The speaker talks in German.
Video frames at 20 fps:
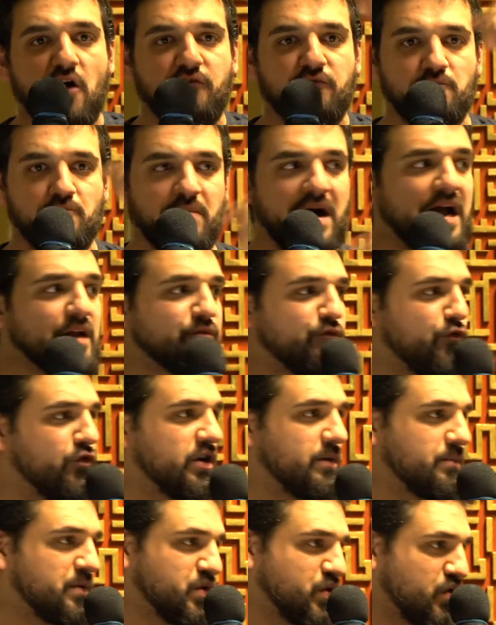offenbart
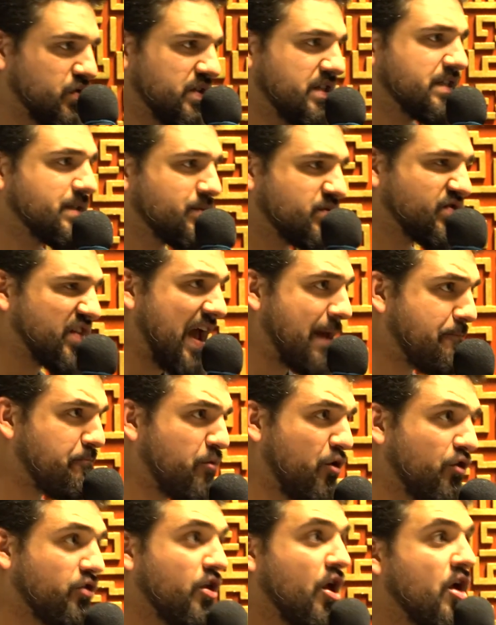wurde, bis zu diesem
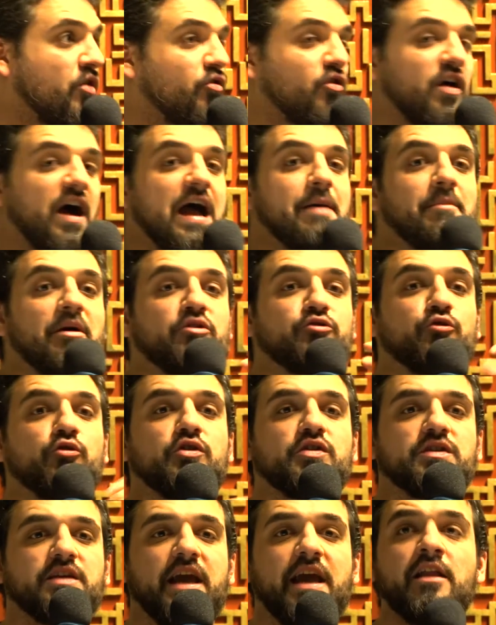Zeitpunkt noch einmal
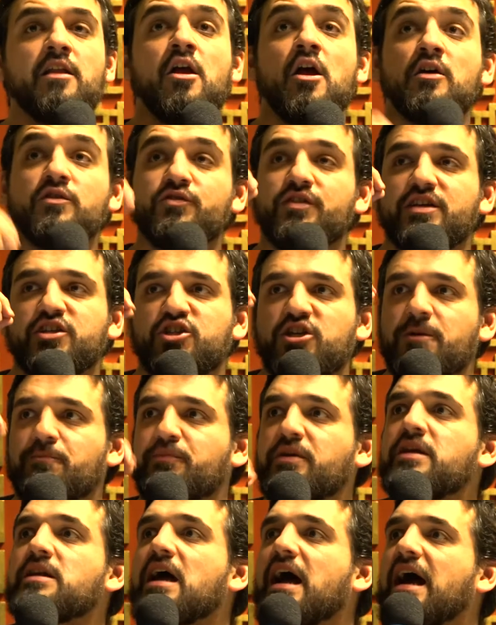durchgehen, sodass
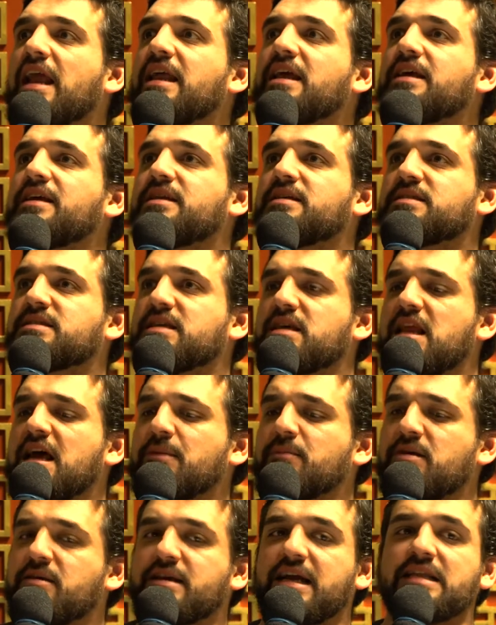Jibril
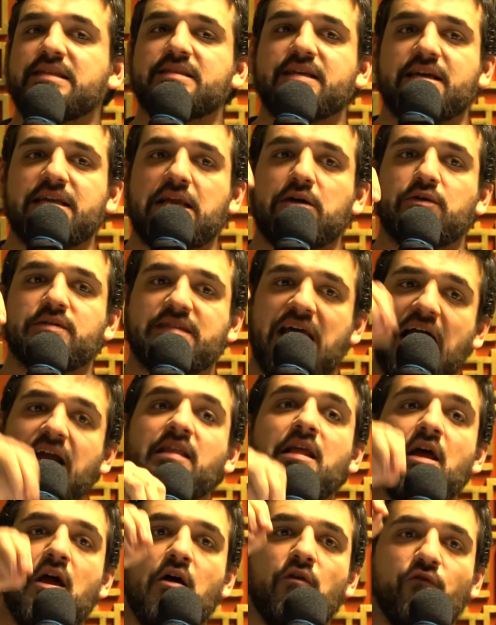salam ihnen ganz genau
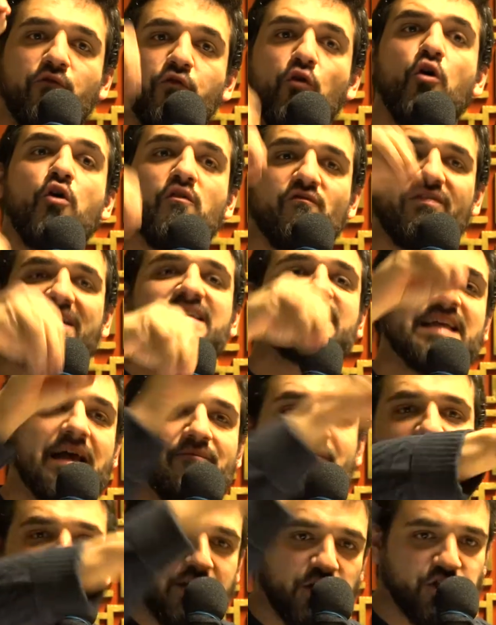sagt, wo was
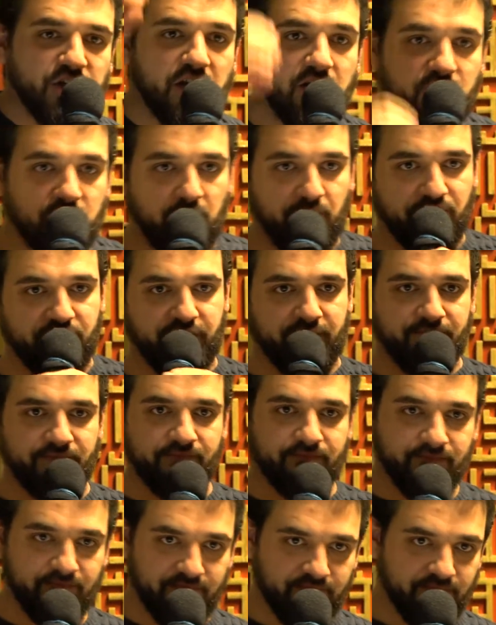an welche Stelle kommt.
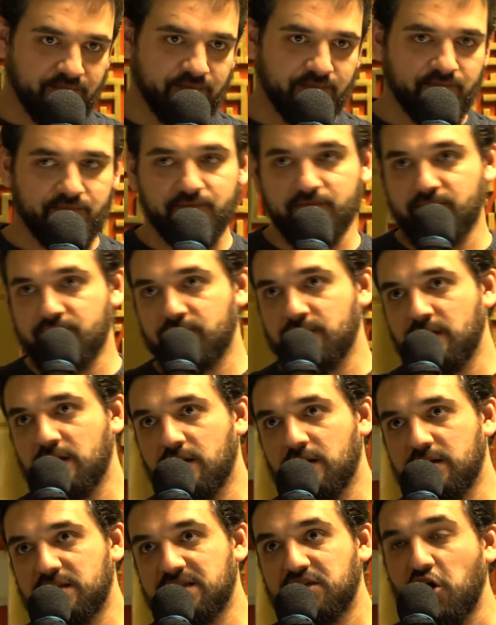
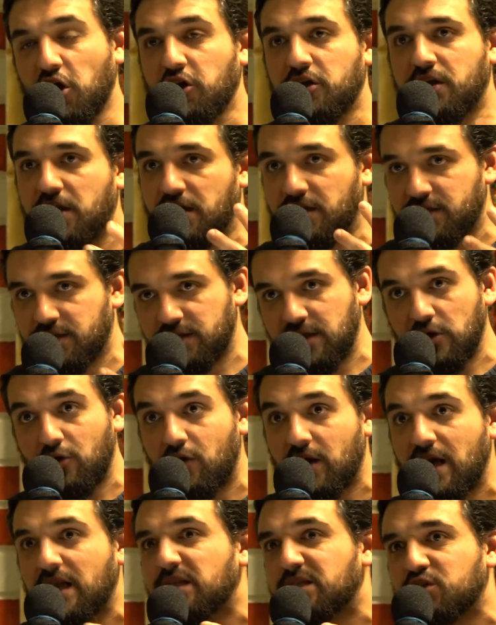Es ist göttlich, der
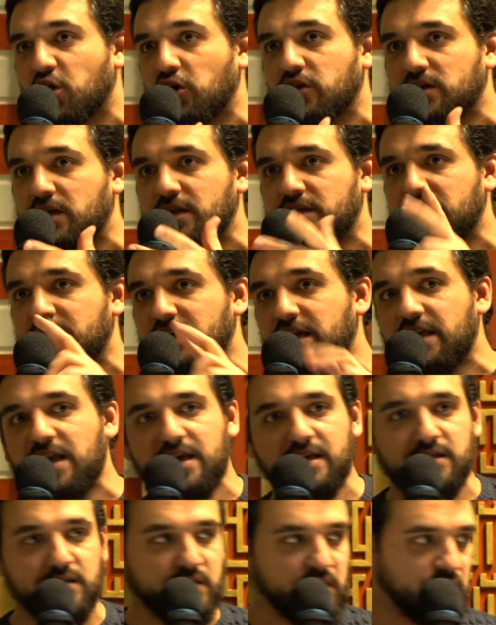Koran ist göttlich in jeder
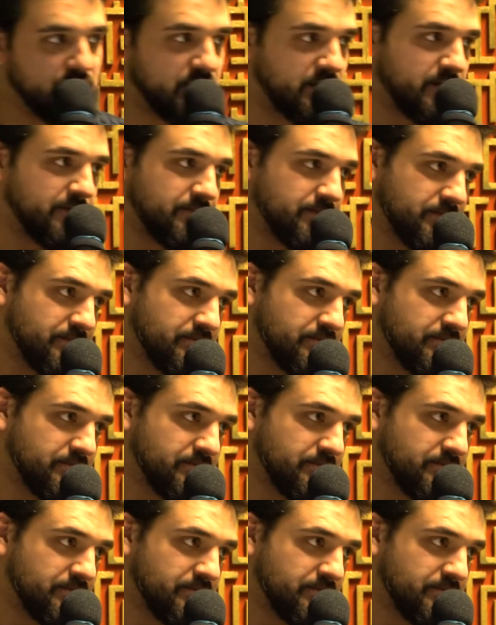Hinsicht.